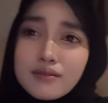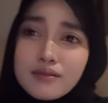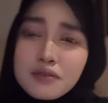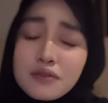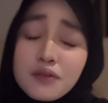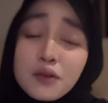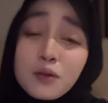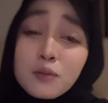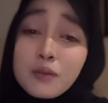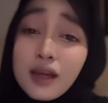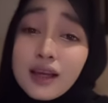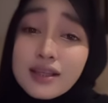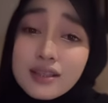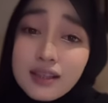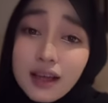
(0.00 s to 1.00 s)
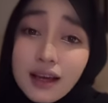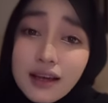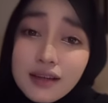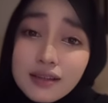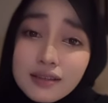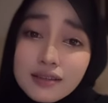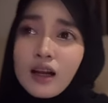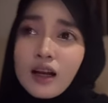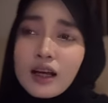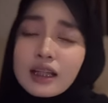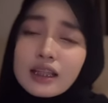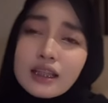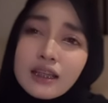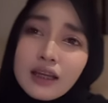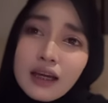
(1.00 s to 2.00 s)
tapi itu biasa
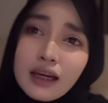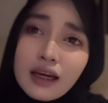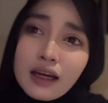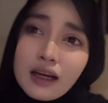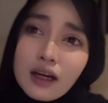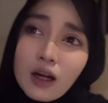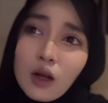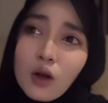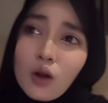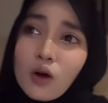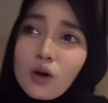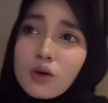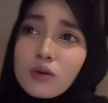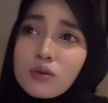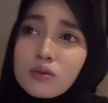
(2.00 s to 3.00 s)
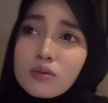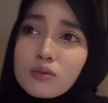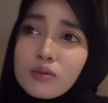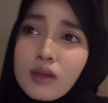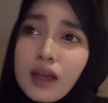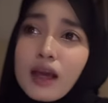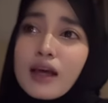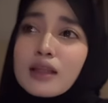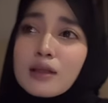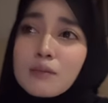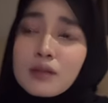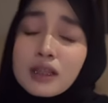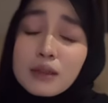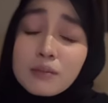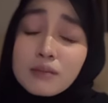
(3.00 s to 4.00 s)
artinya kalau ya
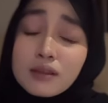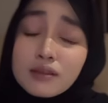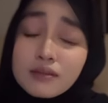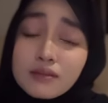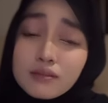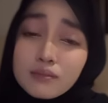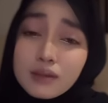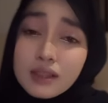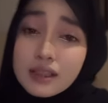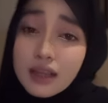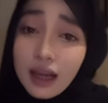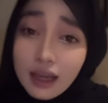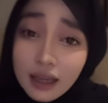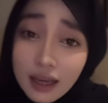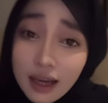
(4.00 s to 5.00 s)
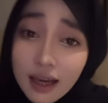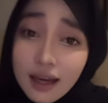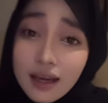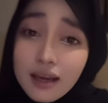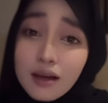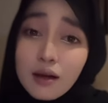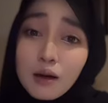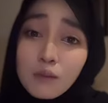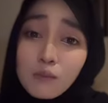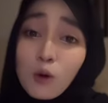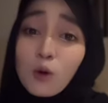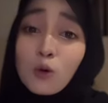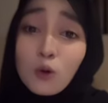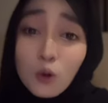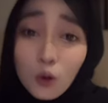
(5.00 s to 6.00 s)
teman-teman percaya
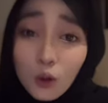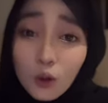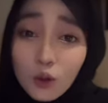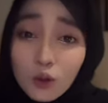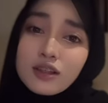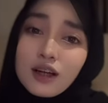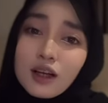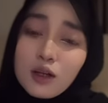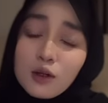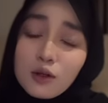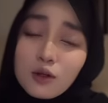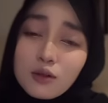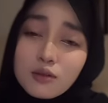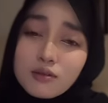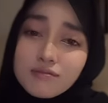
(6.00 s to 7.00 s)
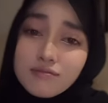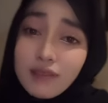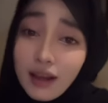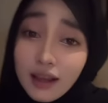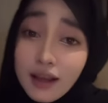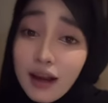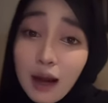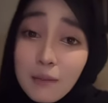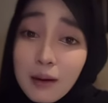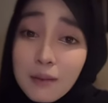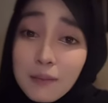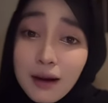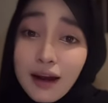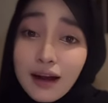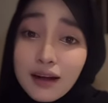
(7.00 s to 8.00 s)
monggo kalau nggak ya nggak
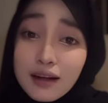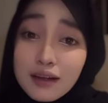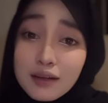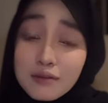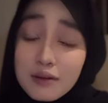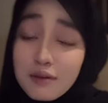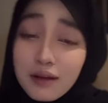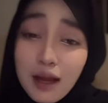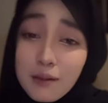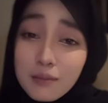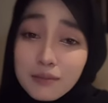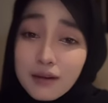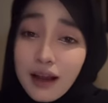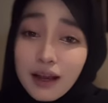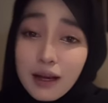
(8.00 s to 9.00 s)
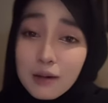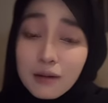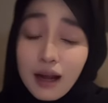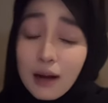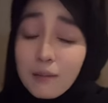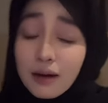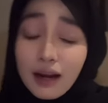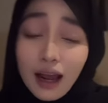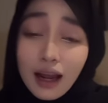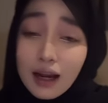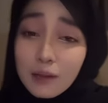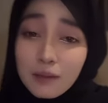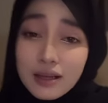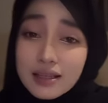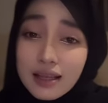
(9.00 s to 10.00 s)
apa-apa Feve nggak nggak ada nggak pernah ada
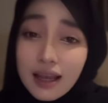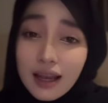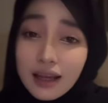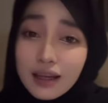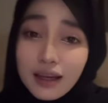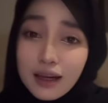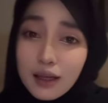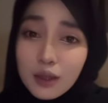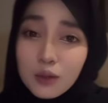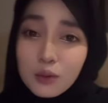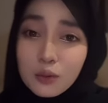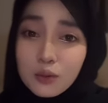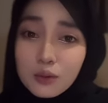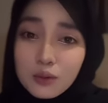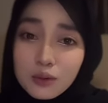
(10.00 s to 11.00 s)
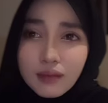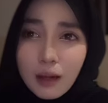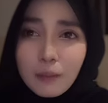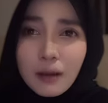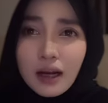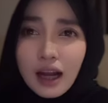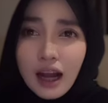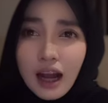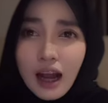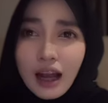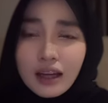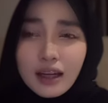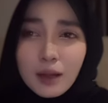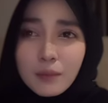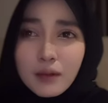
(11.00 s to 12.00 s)
masalah dengan itu apakah
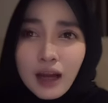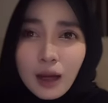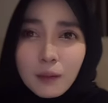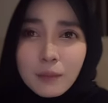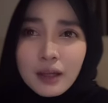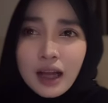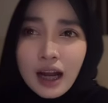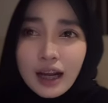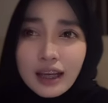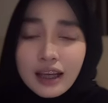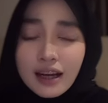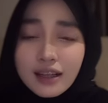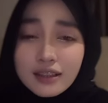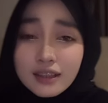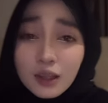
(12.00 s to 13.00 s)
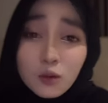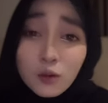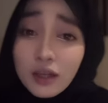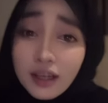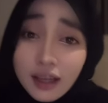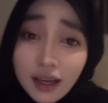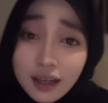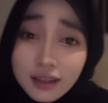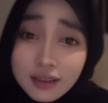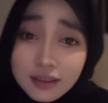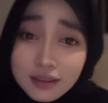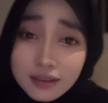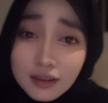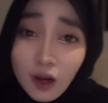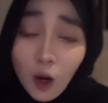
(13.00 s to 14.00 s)
ada pihak-pihak yang dirugikan
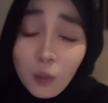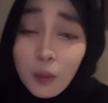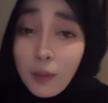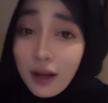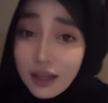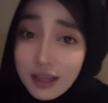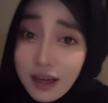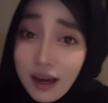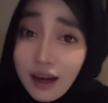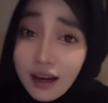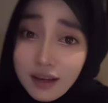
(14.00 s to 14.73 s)
kalau memang iya